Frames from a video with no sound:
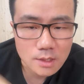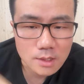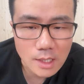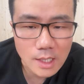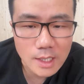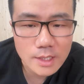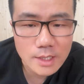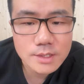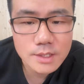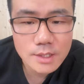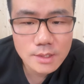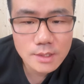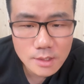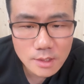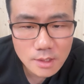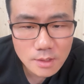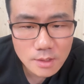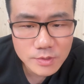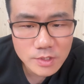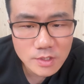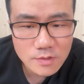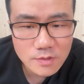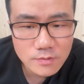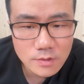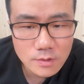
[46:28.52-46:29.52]
感谢这个
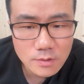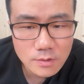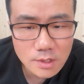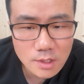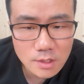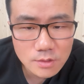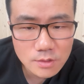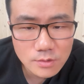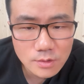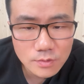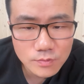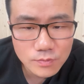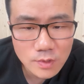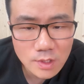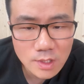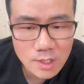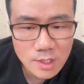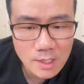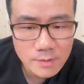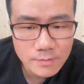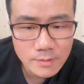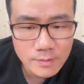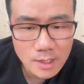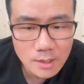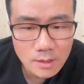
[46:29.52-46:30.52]
匹夫有格局，云
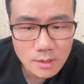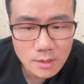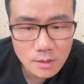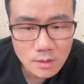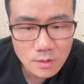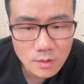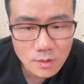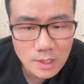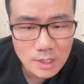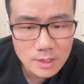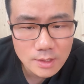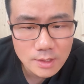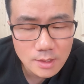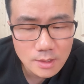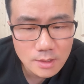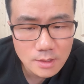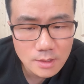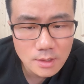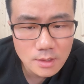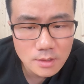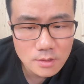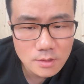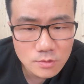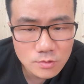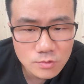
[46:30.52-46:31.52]
太白罗乱
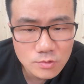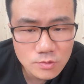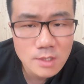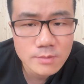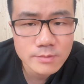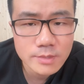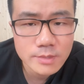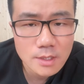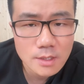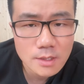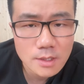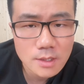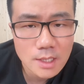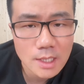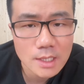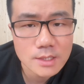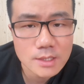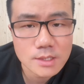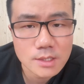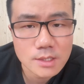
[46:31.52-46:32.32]
的庄婆，感